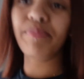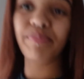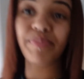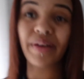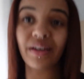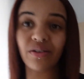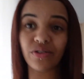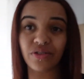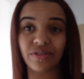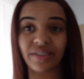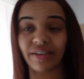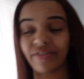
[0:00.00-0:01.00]
pas grand
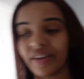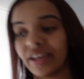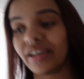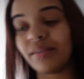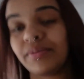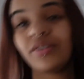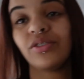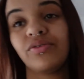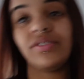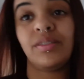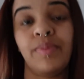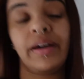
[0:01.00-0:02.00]
chose à faire. Mais quand je
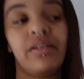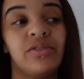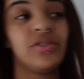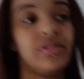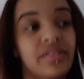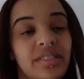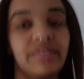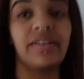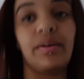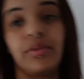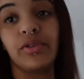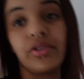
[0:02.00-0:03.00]
vous dis pas grand chose, c'est
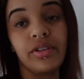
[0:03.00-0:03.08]
vraiment que